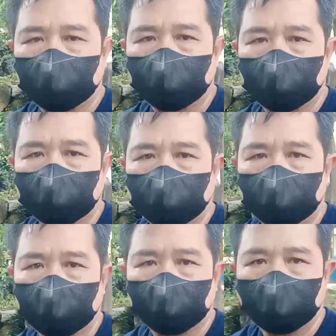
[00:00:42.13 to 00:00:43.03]
Ke
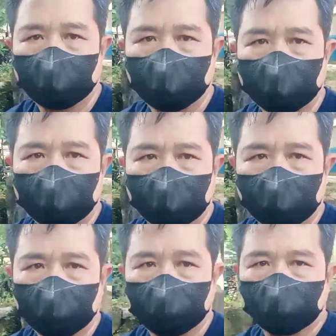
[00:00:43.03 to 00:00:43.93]
planet
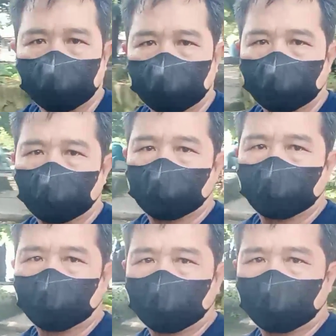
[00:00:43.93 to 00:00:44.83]
Waterboom
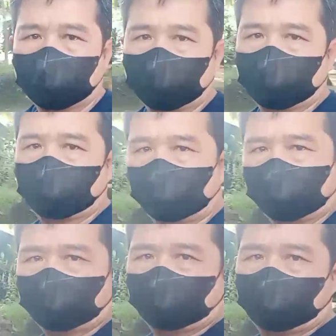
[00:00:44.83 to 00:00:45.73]
Subang
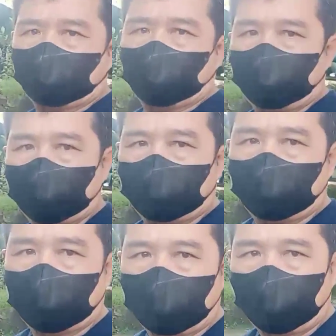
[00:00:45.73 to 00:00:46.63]
Itu dalam
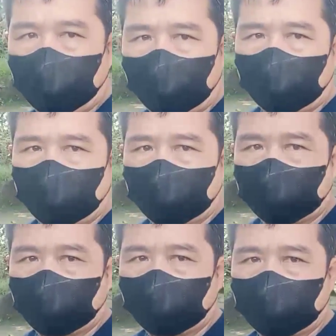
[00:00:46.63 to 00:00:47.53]
rangka
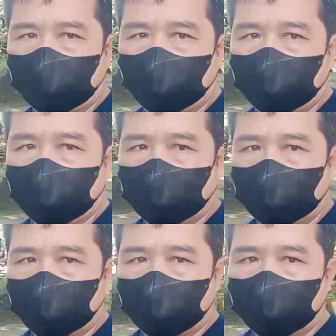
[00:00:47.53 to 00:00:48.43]
liburan
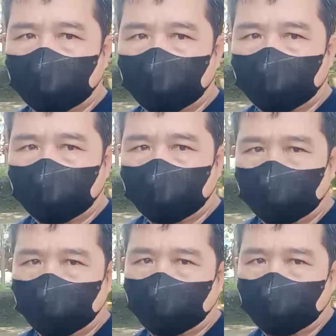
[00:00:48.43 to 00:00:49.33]
akhir pekan
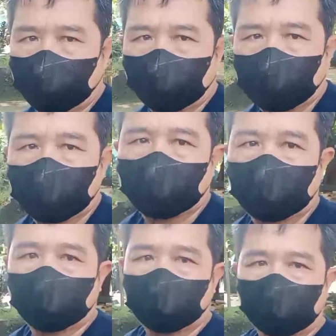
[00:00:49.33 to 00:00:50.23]
bagi
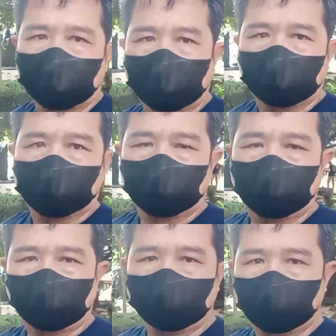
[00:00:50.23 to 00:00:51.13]
keluarga
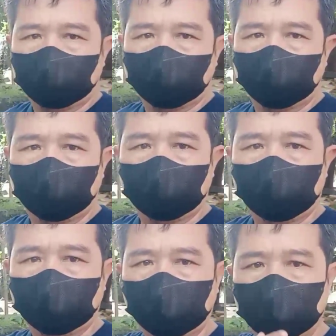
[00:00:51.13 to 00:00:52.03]
Saat ini
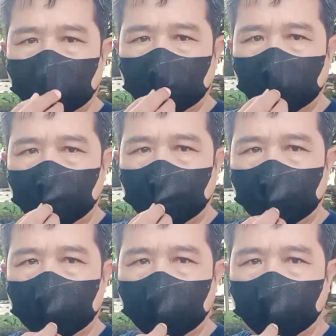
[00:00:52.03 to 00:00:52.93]
saya sudah berada
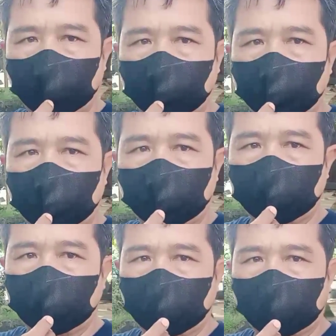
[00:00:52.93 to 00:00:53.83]
yaitu di
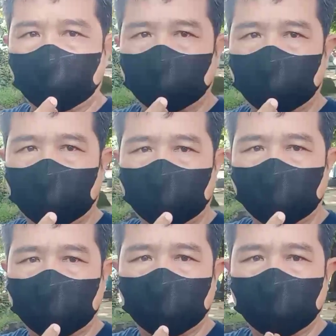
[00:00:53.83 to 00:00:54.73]
dalam
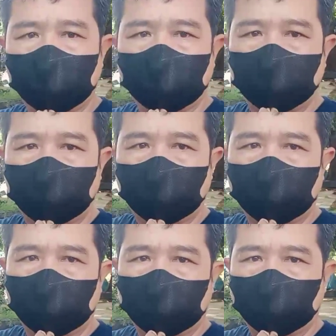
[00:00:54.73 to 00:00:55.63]
kolam renang
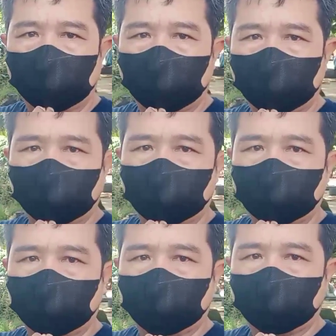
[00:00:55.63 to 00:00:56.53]
yaitu planet
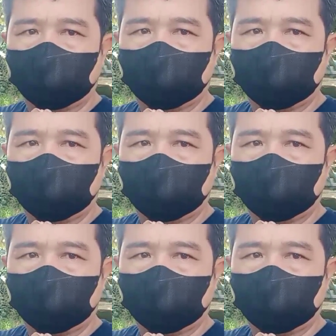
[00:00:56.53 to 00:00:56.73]
Waterboom